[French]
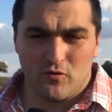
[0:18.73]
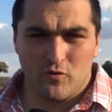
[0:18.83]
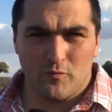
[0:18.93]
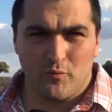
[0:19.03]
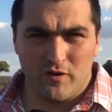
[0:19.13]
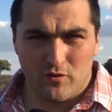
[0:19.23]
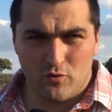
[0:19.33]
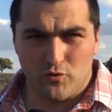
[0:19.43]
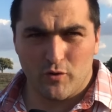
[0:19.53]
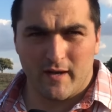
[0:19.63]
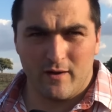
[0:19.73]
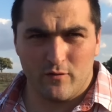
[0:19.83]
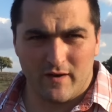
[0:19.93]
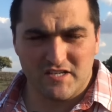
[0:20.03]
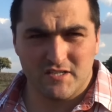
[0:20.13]
de polyculture
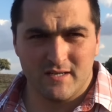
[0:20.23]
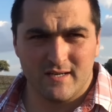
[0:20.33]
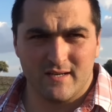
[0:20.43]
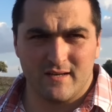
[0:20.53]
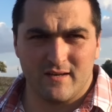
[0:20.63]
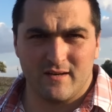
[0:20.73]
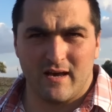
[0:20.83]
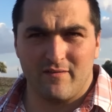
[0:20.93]
élevage euh,